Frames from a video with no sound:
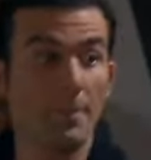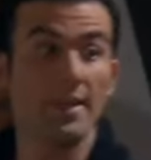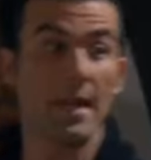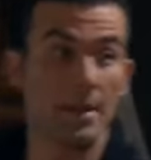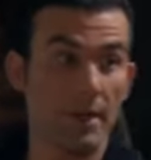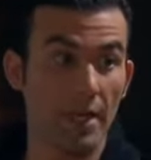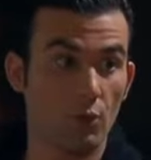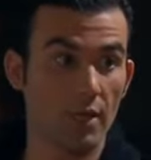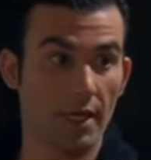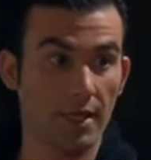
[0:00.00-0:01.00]
a pedir a Emma que
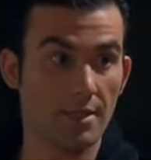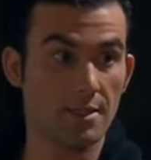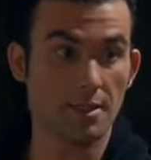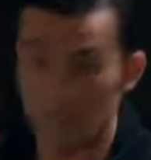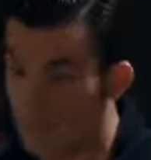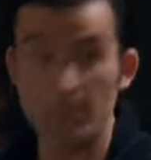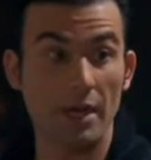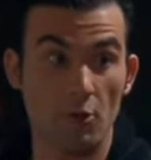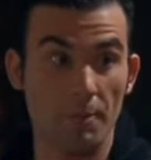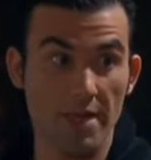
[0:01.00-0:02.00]
cuide a Génesis y me
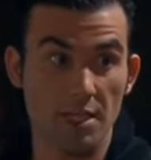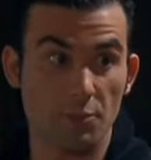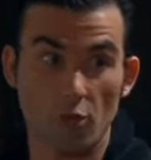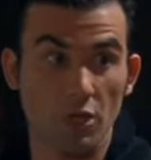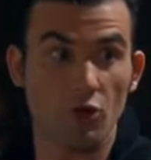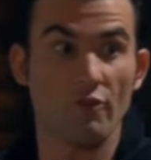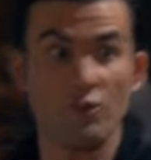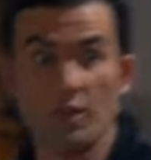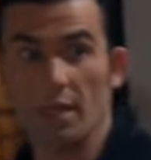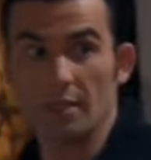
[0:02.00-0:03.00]
acompañes porque no
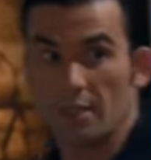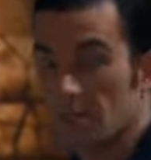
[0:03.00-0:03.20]
confío en dejarte